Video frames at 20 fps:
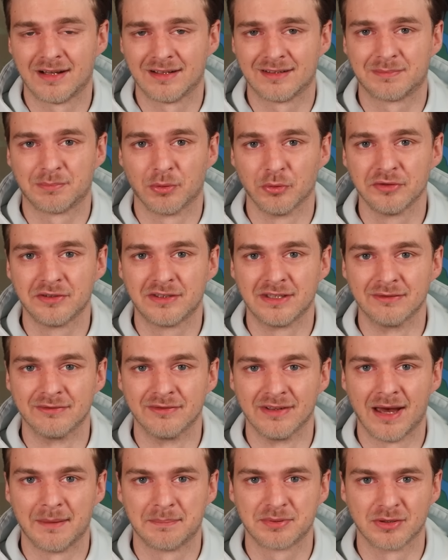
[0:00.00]
als
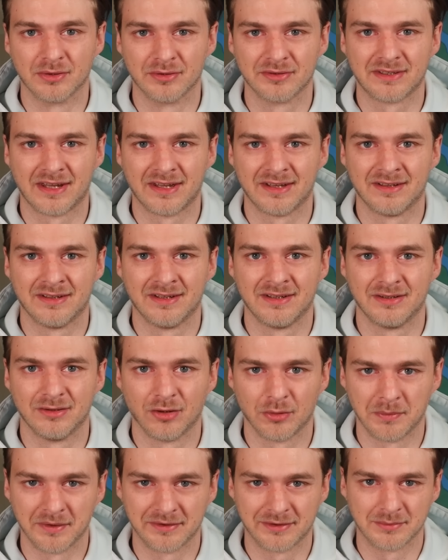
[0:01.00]
positiven Abschluss dann
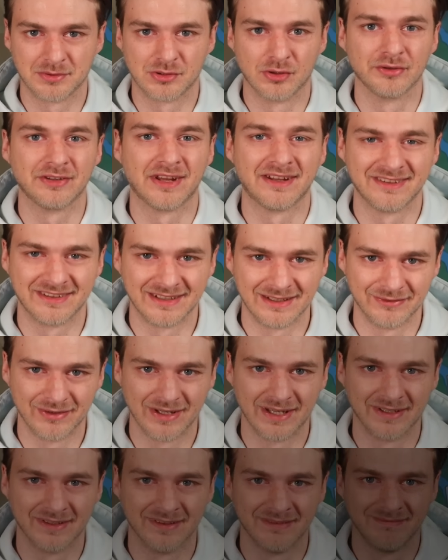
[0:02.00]
nochmal zum Schluss ansehen
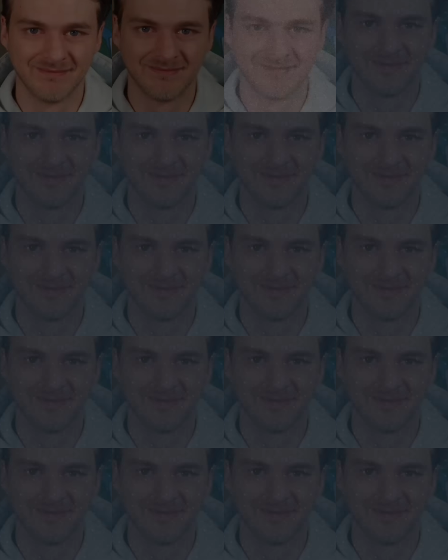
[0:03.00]
werden.